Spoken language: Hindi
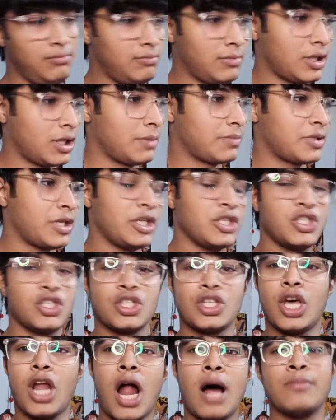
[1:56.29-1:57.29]
मतलब
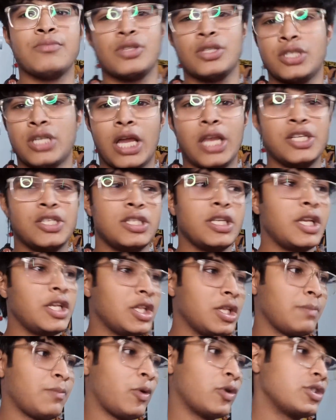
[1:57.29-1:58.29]
सेल्सियस आराम से चालीस डिग्री
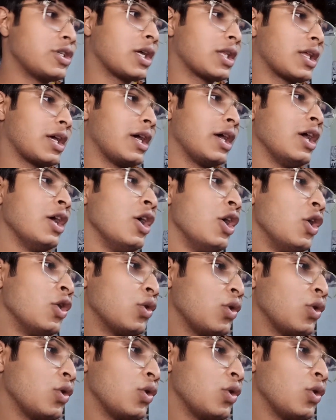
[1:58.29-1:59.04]
तक पहुँच जाता है